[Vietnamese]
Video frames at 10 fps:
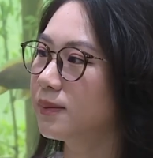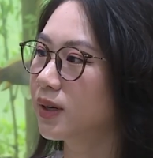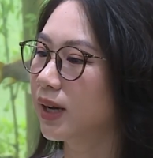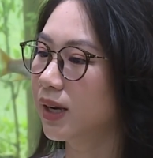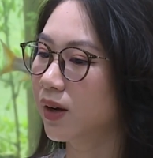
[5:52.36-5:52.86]
Mọi
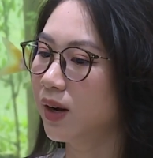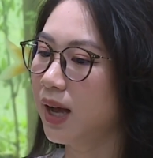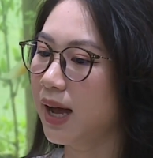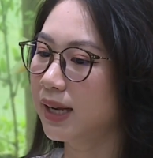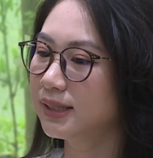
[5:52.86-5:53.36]
người hay nói
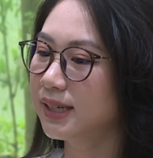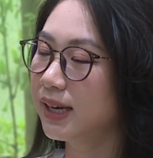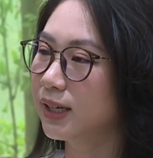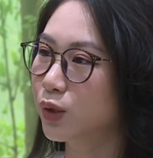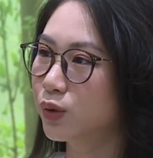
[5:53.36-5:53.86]
là ăn chay
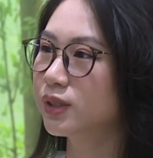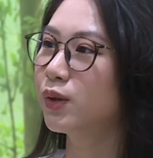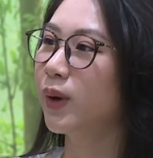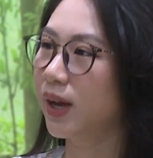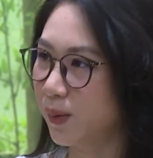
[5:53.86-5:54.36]
thì tốt cho
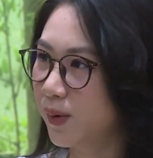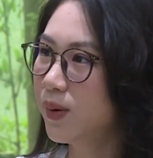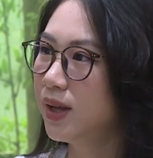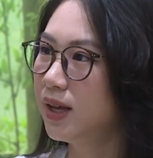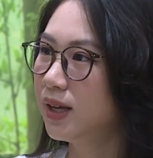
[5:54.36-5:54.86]
sức khỏe đúng
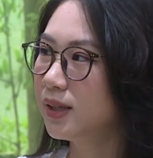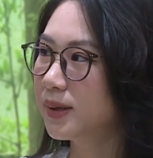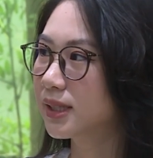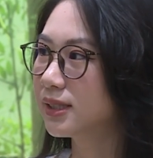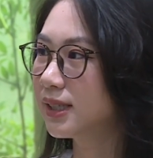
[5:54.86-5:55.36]
không? Nhưng
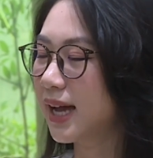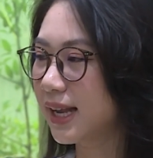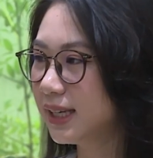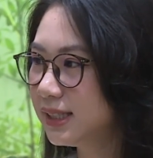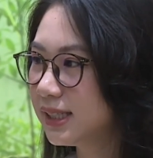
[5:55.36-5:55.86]
mà thực ra cá
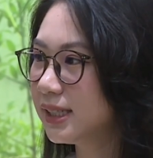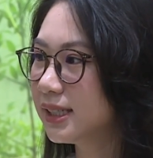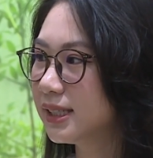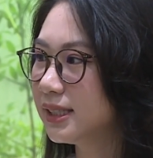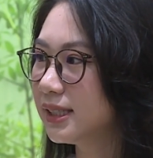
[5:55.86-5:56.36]
nhân chị
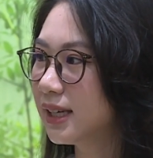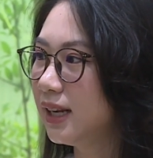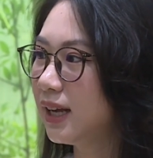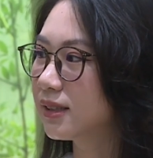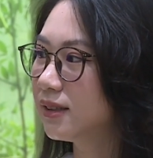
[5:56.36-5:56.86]
thì chị thấy
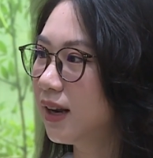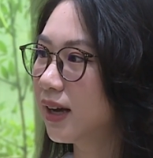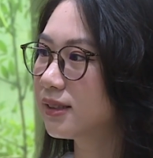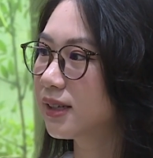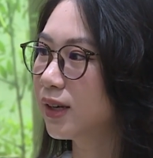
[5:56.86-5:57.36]
là thứ nhất là
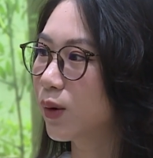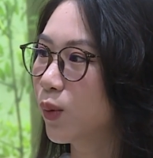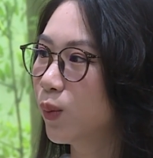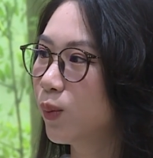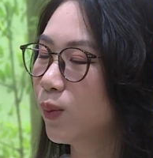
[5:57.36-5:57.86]
ăn chay nó
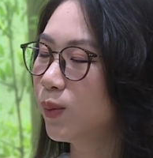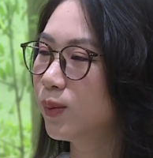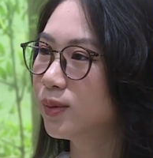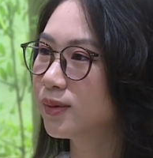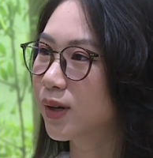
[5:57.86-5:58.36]

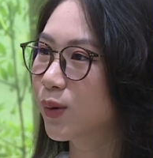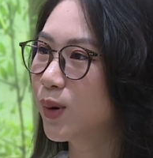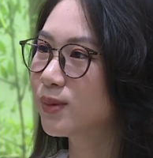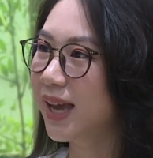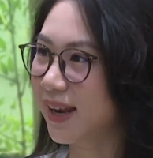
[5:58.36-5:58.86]
cũng
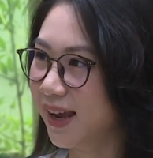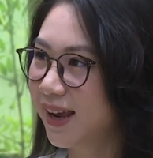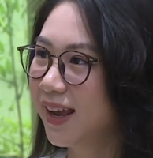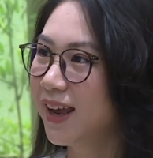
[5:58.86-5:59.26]
không rẻ này.